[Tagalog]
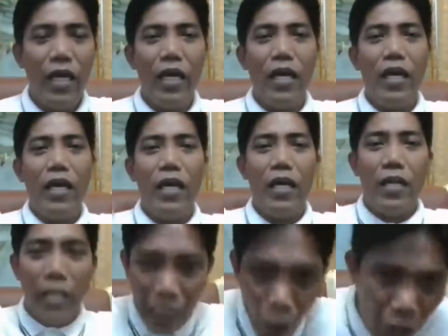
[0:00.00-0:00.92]

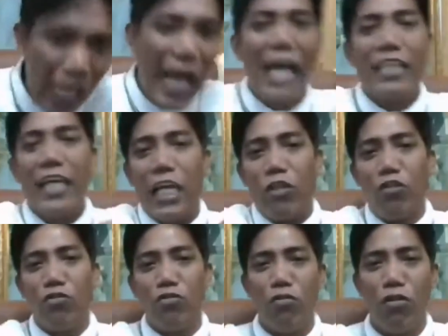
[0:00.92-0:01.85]
Eh, yan ho, lahat
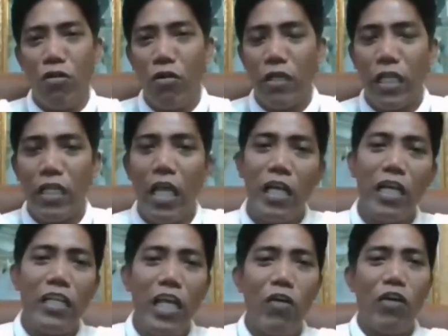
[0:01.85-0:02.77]
ay itutulong ko.
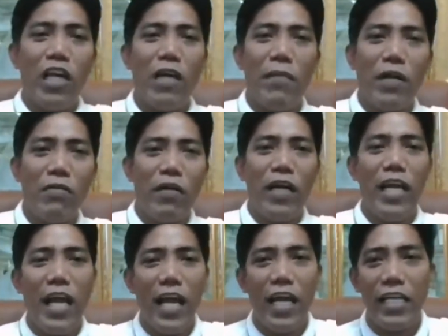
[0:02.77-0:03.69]
Hindi, hindi ko rin naman ho
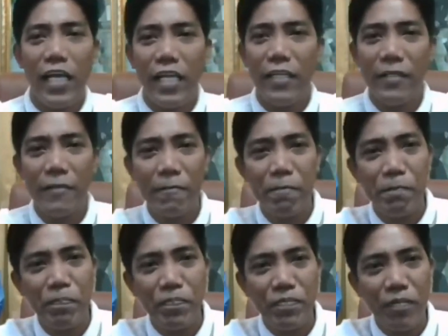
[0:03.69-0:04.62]
kailangan yan.
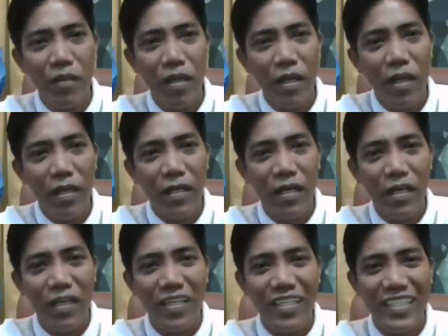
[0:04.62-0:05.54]

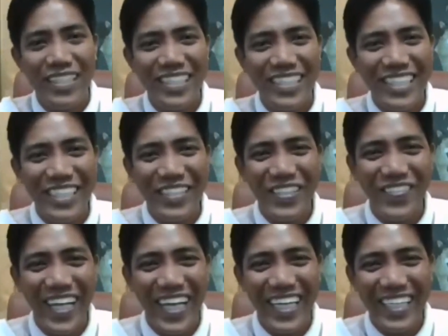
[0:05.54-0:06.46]
Ah, di
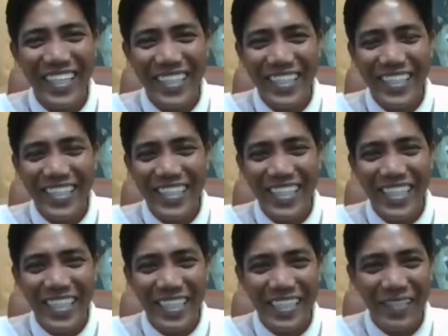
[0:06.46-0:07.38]
ho ba?
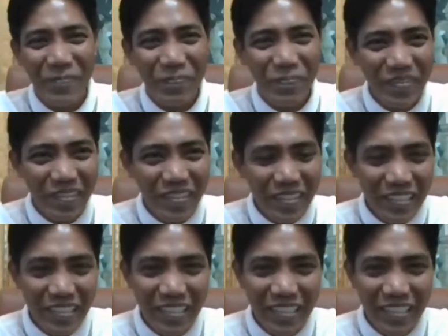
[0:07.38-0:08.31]
Uh,
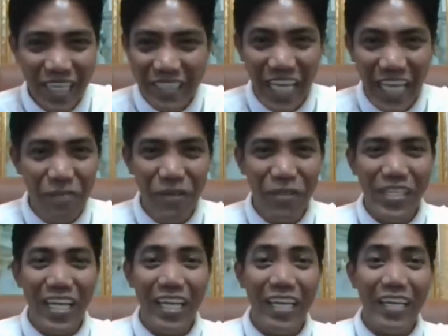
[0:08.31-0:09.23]
ang
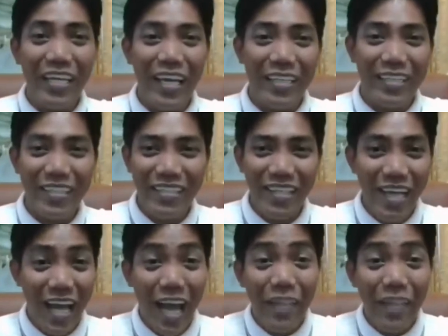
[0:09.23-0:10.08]
dami ho naiinggit.